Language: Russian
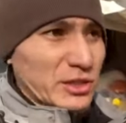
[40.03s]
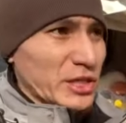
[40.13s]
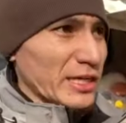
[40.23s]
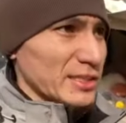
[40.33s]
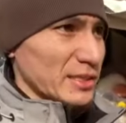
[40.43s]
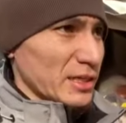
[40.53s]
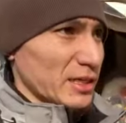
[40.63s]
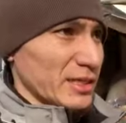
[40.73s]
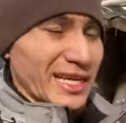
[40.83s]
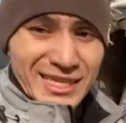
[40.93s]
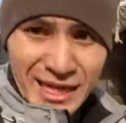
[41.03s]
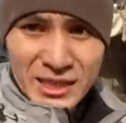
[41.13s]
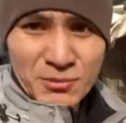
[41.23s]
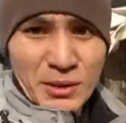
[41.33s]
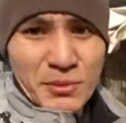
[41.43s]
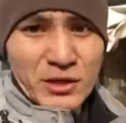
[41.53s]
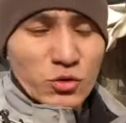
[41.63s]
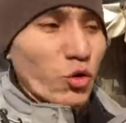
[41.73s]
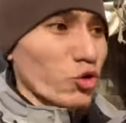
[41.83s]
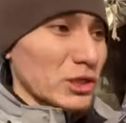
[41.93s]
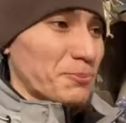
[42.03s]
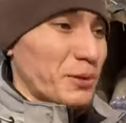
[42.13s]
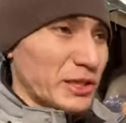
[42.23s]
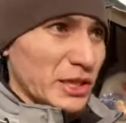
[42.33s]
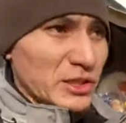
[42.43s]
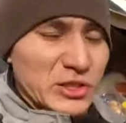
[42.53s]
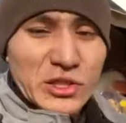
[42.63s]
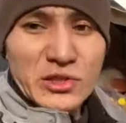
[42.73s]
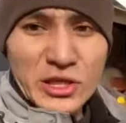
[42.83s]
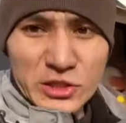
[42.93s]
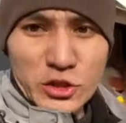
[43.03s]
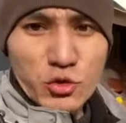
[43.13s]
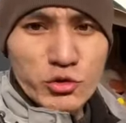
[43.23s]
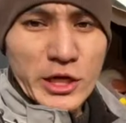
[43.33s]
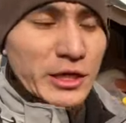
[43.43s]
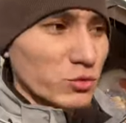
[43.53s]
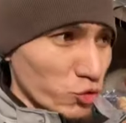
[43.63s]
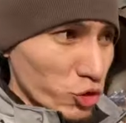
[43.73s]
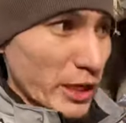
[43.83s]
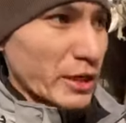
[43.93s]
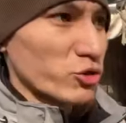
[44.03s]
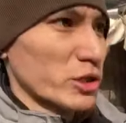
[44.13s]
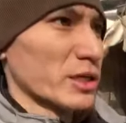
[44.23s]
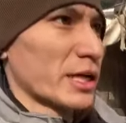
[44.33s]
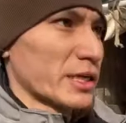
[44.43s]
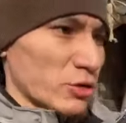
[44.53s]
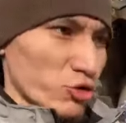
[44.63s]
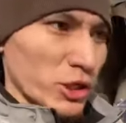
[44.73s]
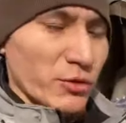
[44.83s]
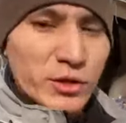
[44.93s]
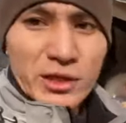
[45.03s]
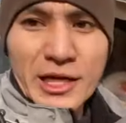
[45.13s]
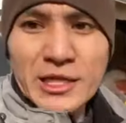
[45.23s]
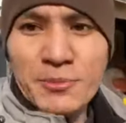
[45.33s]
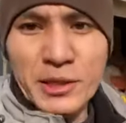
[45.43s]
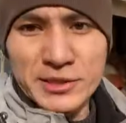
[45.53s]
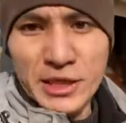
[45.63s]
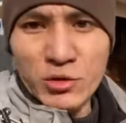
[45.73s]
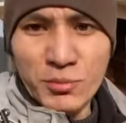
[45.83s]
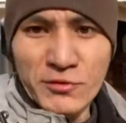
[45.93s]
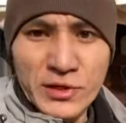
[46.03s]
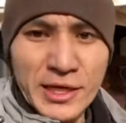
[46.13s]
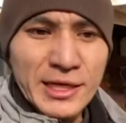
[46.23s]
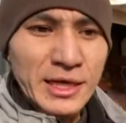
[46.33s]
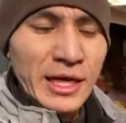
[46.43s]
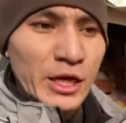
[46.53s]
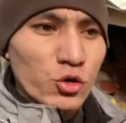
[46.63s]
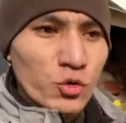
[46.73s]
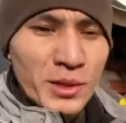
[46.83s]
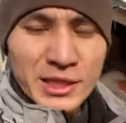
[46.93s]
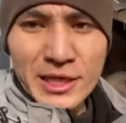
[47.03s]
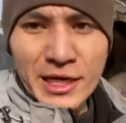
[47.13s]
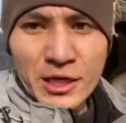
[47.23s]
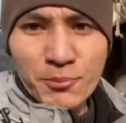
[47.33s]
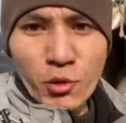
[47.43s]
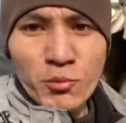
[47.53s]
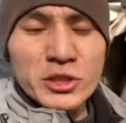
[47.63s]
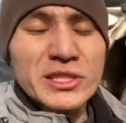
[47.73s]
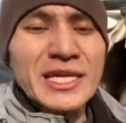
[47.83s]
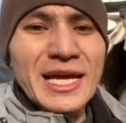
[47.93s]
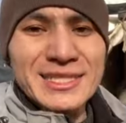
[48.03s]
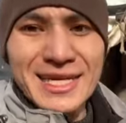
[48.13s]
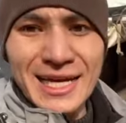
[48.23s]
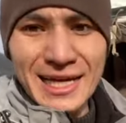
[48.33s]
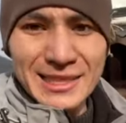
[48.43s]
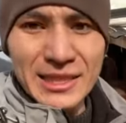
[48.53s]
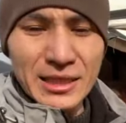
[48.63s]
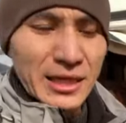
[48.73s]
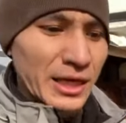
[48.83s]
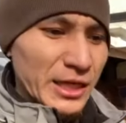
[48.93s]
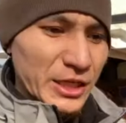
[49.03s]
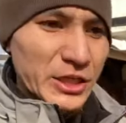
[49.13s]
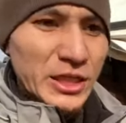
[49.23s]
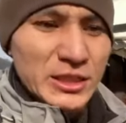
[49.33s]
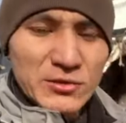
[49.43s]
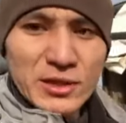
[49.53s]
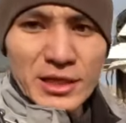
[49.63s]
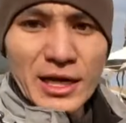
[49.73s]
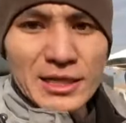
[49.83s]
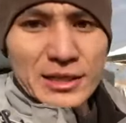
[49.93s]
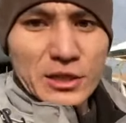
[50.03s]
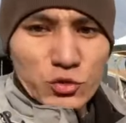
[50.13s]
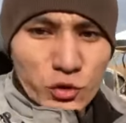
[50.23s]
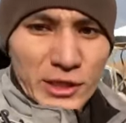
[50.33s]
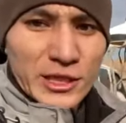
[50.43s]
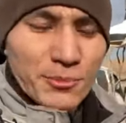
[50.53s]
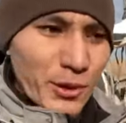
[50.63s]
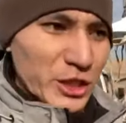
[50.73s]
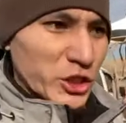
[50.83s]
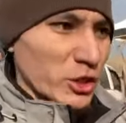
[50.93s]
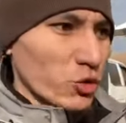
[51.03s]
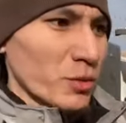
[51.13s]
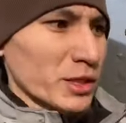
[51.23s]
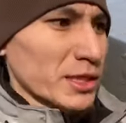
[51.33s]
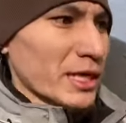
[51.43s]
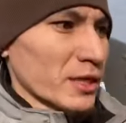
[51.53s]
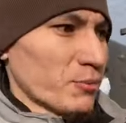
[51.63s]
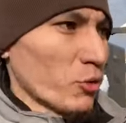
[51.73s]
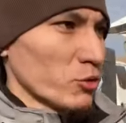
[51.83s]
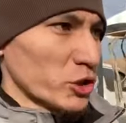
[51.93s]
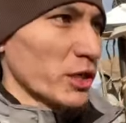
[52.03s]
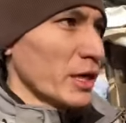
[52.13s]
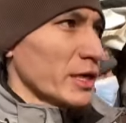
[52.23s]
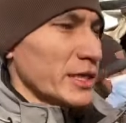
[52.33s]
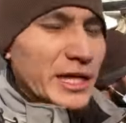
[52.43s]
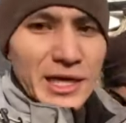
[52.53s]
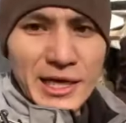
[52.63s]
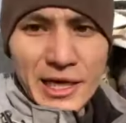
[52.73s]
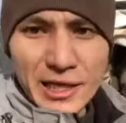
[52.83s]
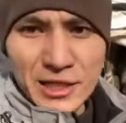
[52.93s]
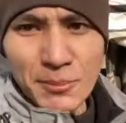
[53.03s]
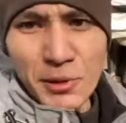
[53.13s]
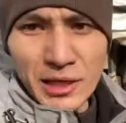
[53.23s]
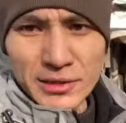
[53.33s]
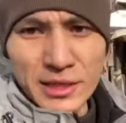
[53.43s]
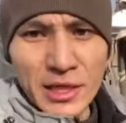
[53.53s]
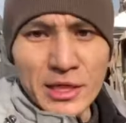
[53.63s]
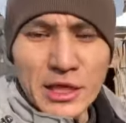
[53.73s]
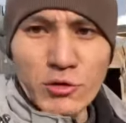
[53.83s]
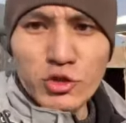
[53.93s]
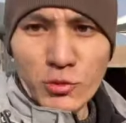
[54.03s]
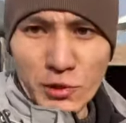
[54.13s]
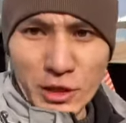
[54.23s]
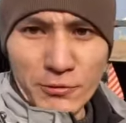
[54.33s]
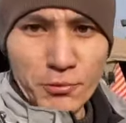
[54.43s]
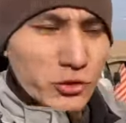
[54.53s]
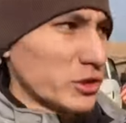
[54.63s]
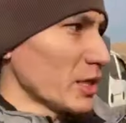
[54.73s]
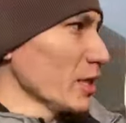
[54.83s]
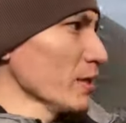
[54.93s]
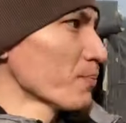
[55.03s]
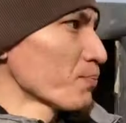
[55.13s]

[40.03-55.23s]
Сейчас э, на данный момент около 50 тысяч людей нуждаются, как я уже говорил, я не перестану повторять, гуманитарная помощь не заходила. Единственный раз это турецкие большие гуманитарные помощи еле-еле добились того, чтобы их впустили.